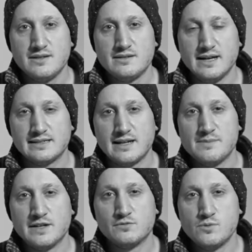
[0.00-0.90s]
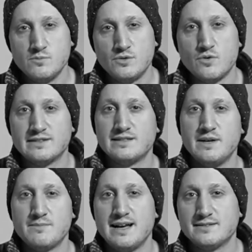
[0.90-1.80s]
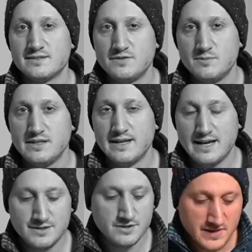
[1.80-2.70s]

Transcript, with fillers: né, atrair mais o público ou receber mais essa visibilidade.